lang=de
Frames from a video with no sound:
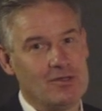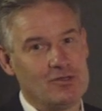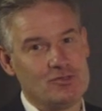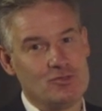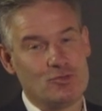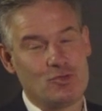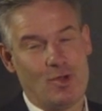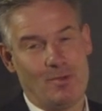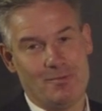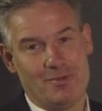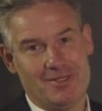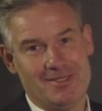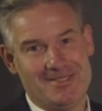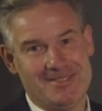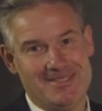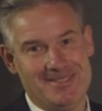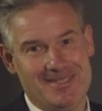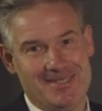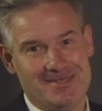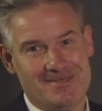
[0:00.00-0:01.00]
zu
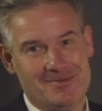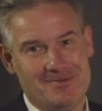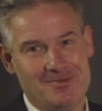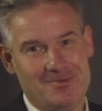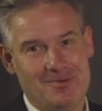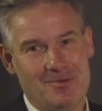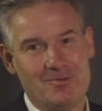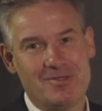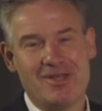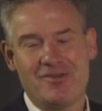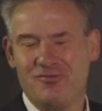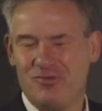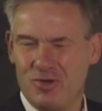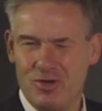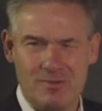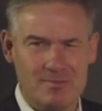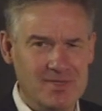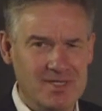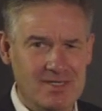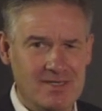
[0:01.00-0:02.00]
kommunizieren. Und da
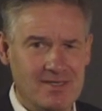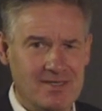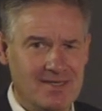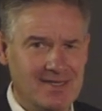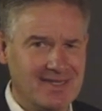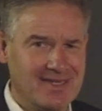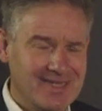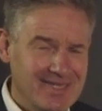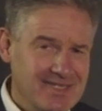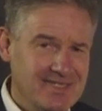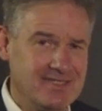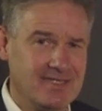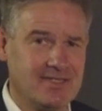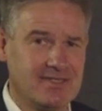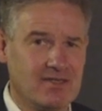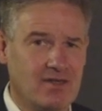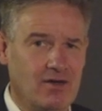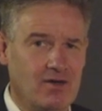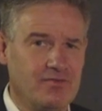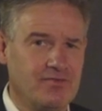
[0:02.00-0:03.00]
freue ich mich riesig
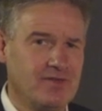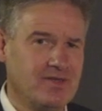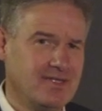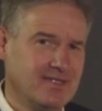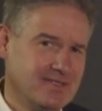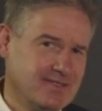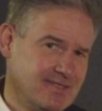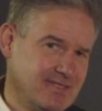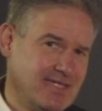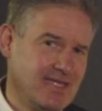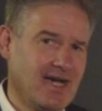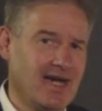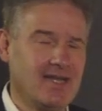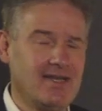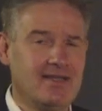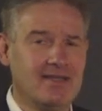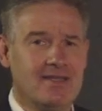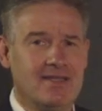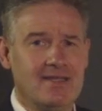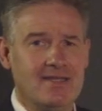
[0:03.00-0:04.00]
drauf, Sie
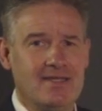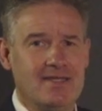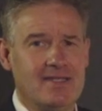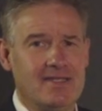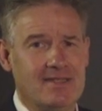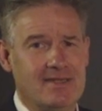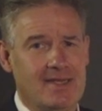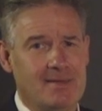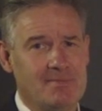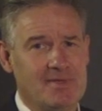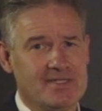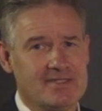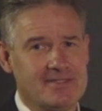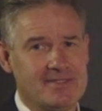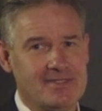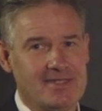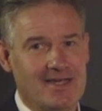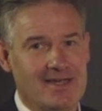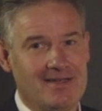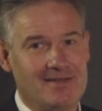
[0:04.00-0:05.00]
alle im
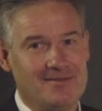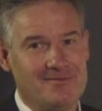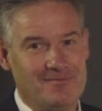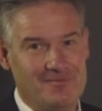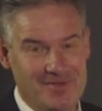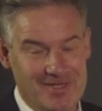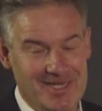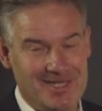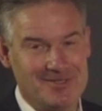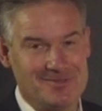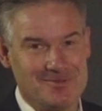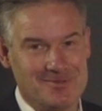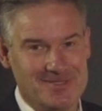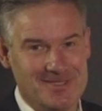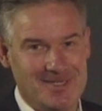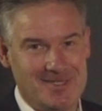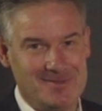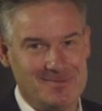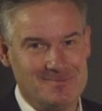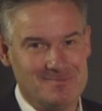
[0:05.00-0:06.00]
nächsten Jahr
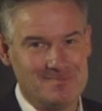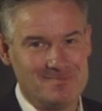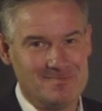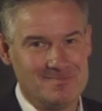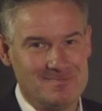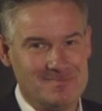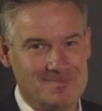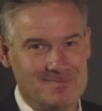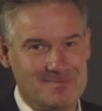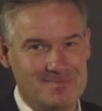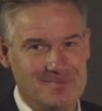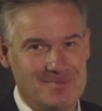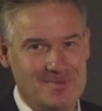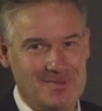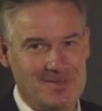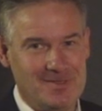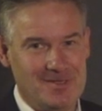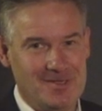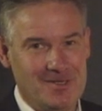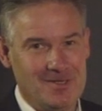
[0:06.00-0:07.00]
wiederzusehen.
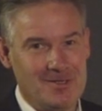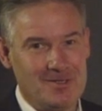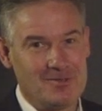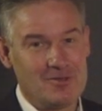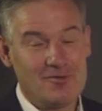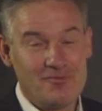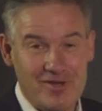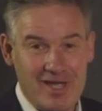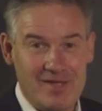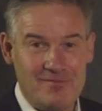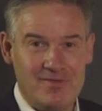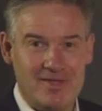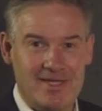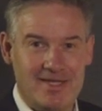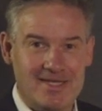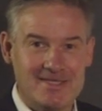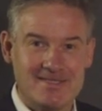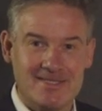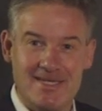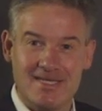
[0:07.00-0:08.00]
Doch feiern wir
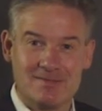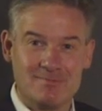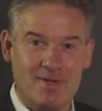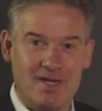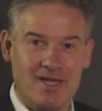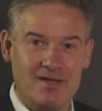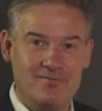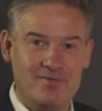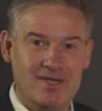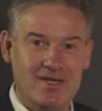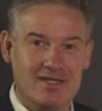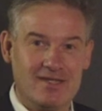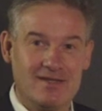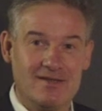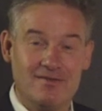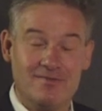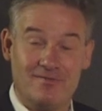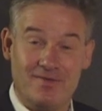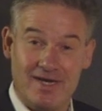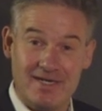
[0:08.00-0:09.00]
jetzt erstmal ein wenig
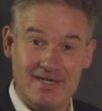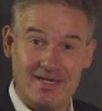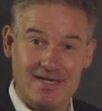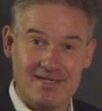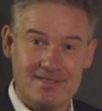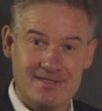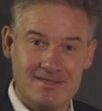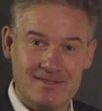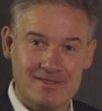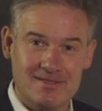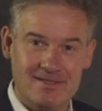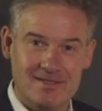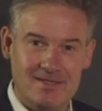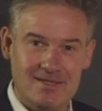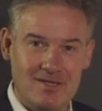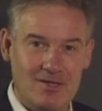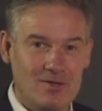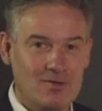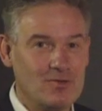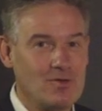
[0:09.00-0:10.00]
Weihnachten,
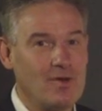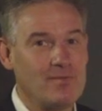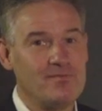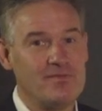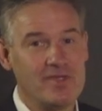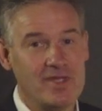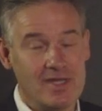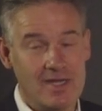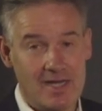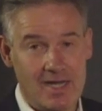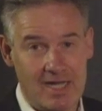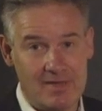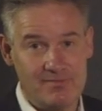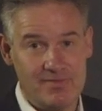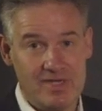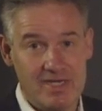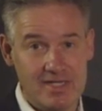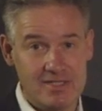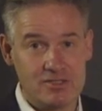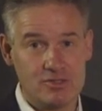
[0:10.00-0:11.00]
kommen wir ein
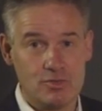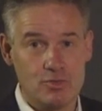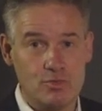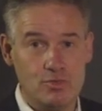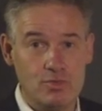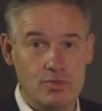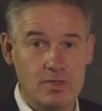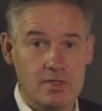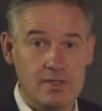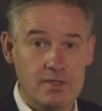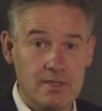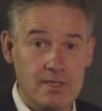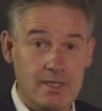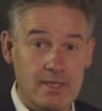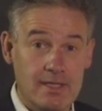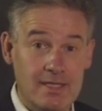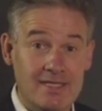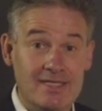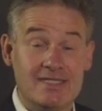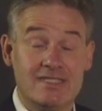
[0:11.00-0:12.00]
wenig zur Ruhe,
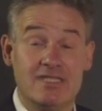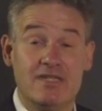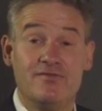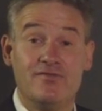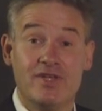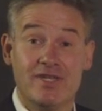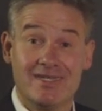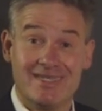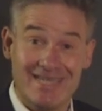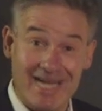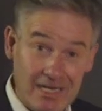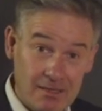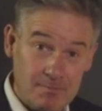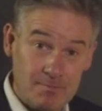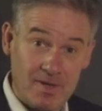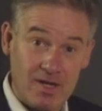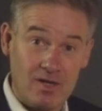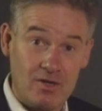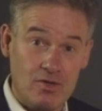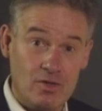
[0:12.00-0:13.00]
sind wir
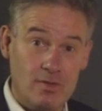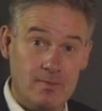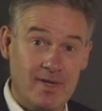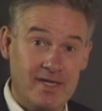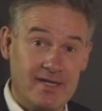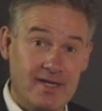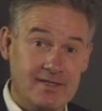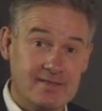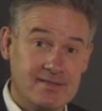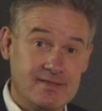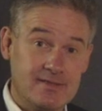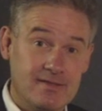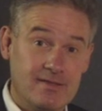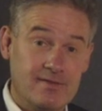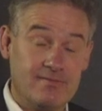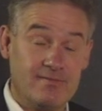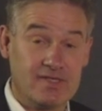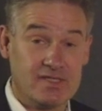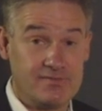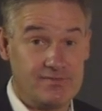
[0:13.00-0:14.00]
dankbar über das,
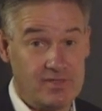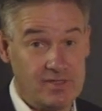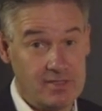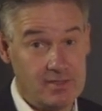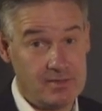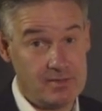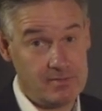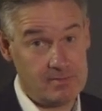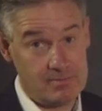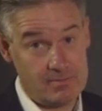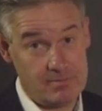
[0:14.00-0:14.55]
was wir